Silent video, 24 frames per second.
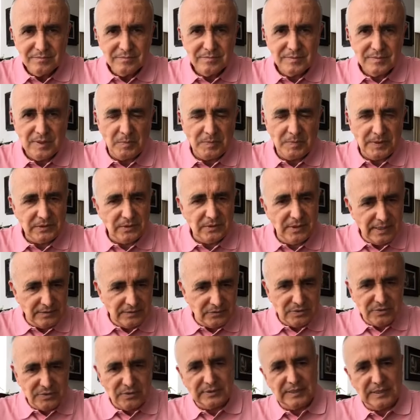El
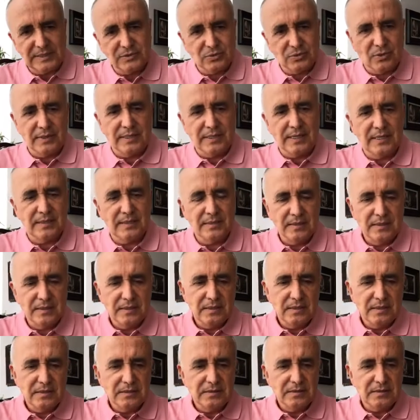patronato es otra historia.
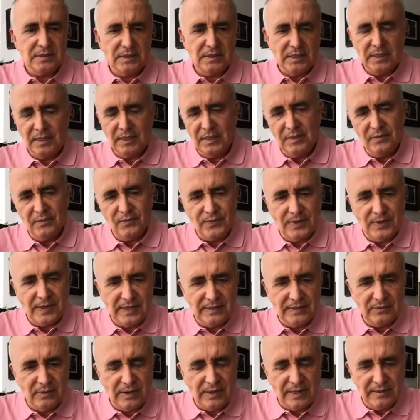Si
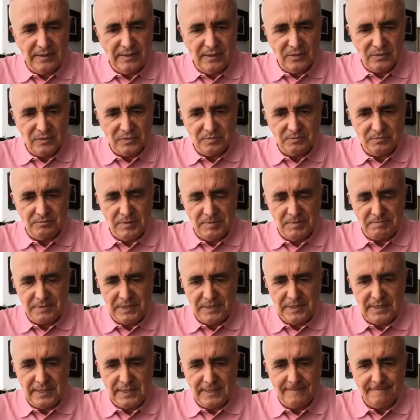Fernando Landeros me
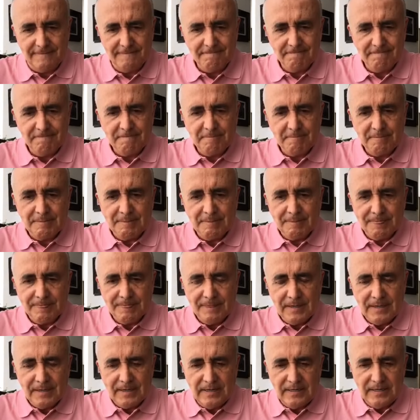pide
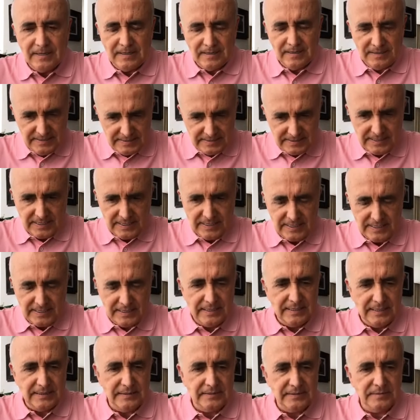que le dicen que
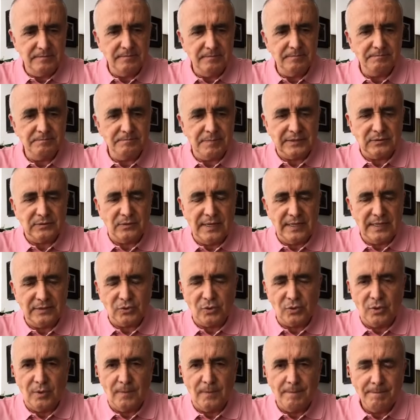en el
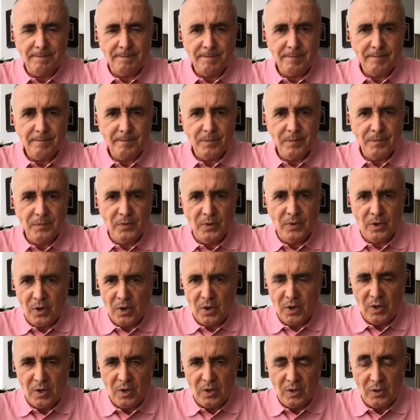patronato
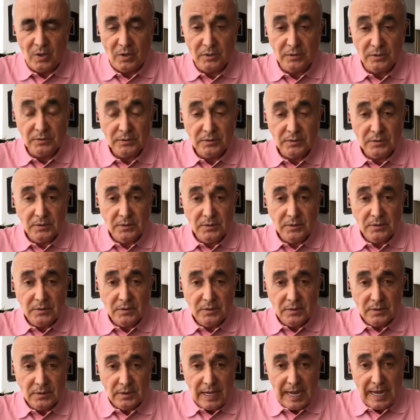no
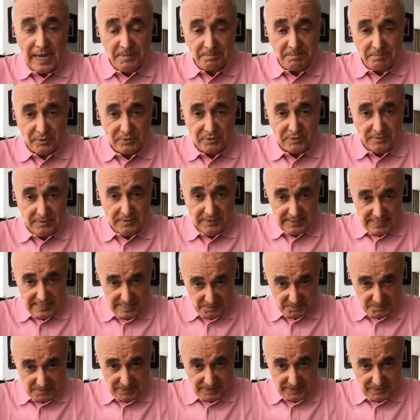hay
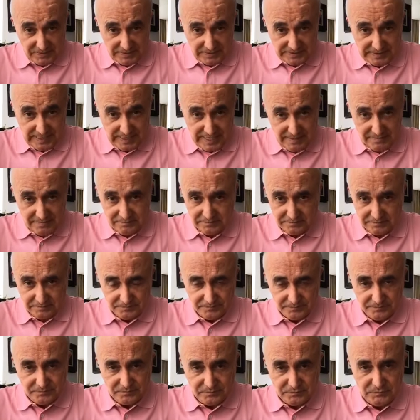posibilidades para que yo esté,
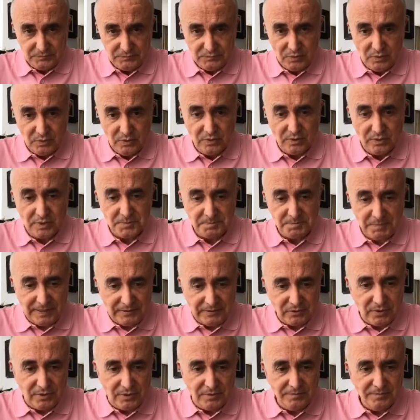yo lo
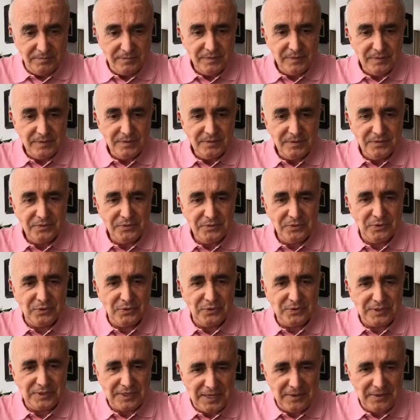respeto, yo
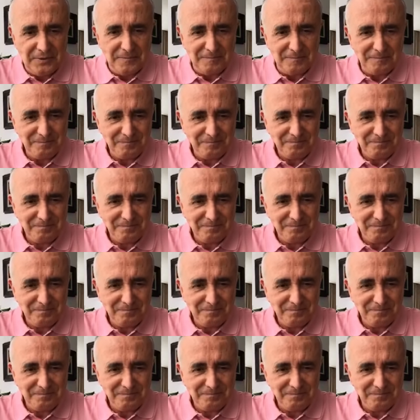lo quiero.